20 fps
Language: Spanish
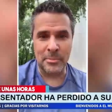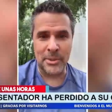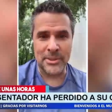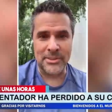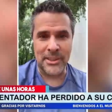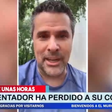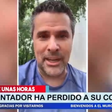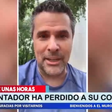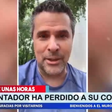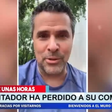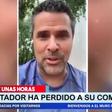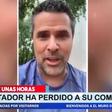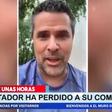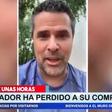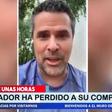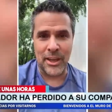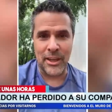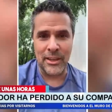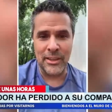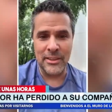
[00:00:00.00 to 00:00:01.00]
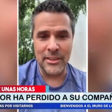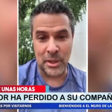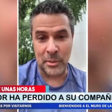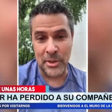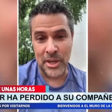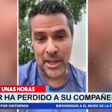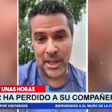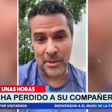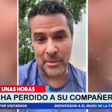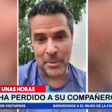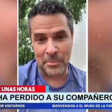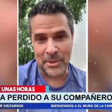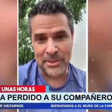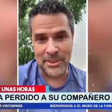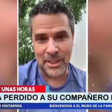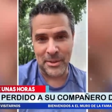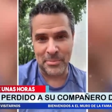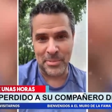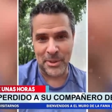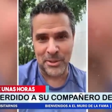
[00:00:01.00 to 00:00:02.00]
de pasar algo que sabía que iba a
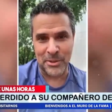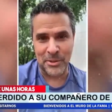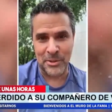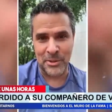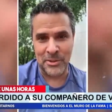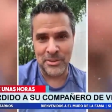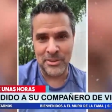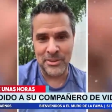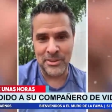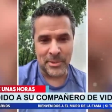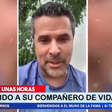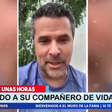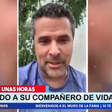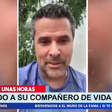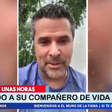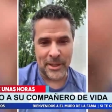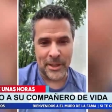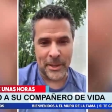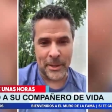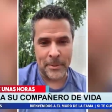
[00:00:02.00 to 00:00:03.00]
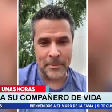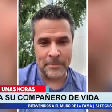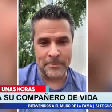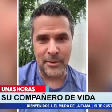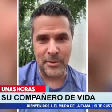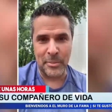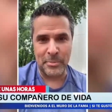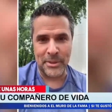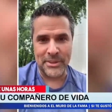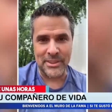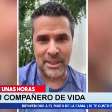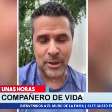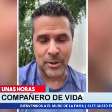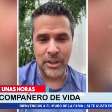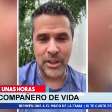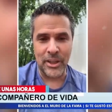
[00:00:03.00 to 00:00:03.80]
pasar, pero no esperaba que iba a pasar